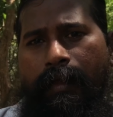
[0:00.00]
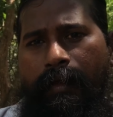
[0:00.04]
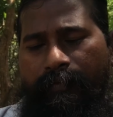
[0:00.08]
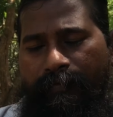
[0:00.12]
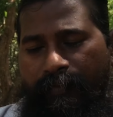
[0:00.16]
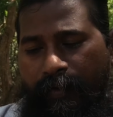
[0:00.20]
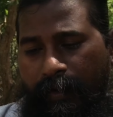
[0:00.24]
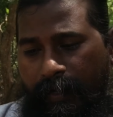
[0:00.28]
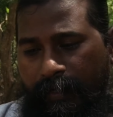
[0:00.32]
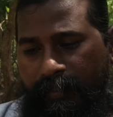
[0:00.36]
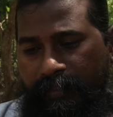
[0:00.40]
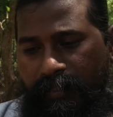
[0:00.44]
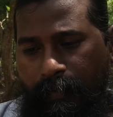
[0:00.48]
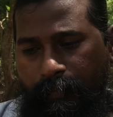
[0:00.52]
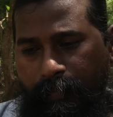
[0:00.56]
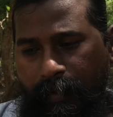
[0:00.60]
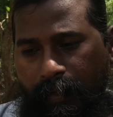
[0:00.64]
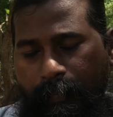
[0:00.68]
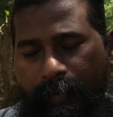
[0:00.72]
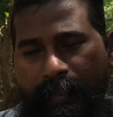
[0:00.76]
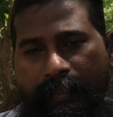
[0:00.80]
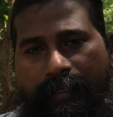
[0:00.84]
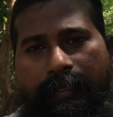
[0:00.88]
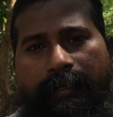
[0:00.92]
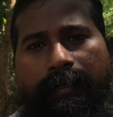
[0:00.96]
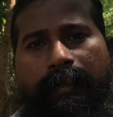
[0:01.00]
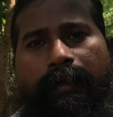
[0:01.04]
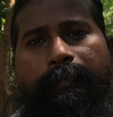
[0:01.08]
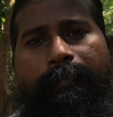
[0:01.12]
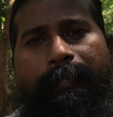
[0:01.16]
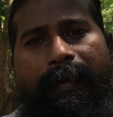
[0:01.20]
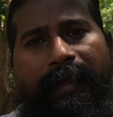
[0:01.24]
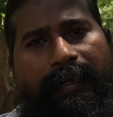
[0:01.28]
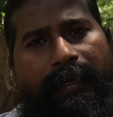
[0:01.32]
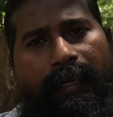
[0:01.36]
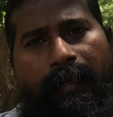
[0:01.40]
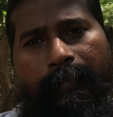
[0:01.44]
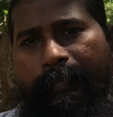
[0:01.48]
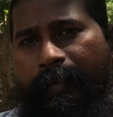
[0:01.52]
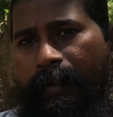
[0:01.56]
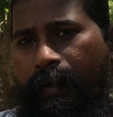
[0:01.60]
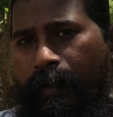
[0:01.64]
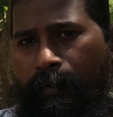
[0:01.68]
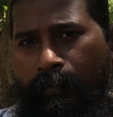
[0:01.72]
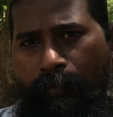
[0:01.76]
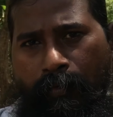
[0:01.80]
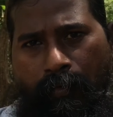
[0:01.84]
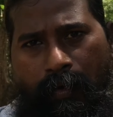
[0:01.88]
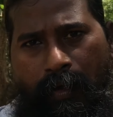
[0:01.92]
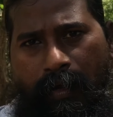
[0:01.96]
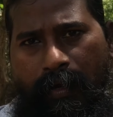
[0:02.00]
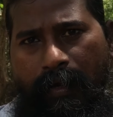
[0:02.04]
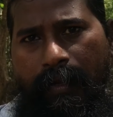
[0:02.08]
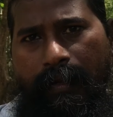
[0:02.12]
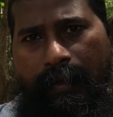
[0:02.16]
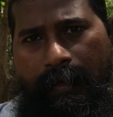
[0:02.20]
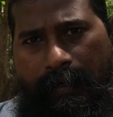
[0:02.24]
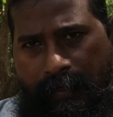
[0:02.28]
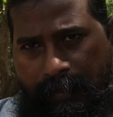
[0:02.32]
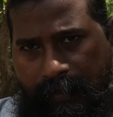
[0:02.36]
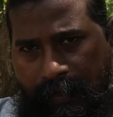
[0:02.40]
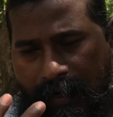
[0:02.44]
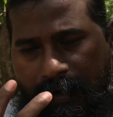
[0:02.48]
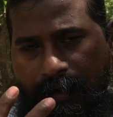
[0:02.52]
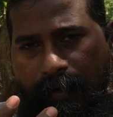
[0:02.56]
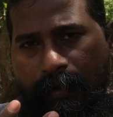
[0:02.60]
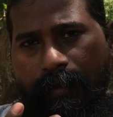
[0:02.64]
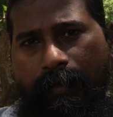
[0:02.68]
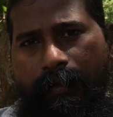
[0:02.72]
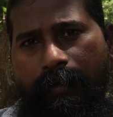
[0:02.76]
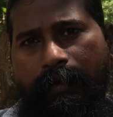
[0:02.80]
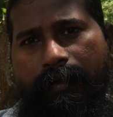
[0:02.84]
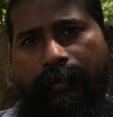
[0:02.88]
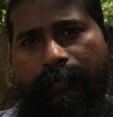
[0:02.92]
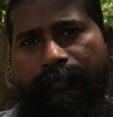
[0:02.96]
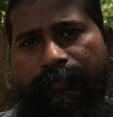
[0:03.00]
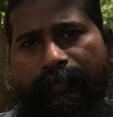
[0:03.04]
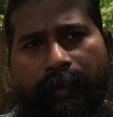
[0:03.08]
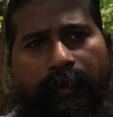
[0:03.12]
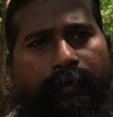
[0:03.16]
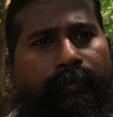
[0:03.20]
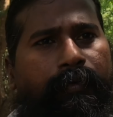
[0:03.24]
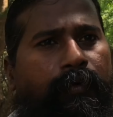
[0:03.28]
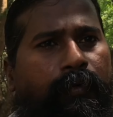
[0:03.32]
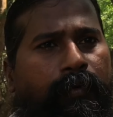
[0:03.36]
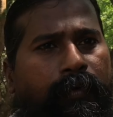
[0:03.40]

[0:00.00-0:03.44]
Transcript: ஃபார் எக்ஸாம்பிள் பார்த்தீங்கன்னா பைனாப்பிளில் உருவாக்கலாம் ஏன்னா நல்ல ஃப்ளேவர்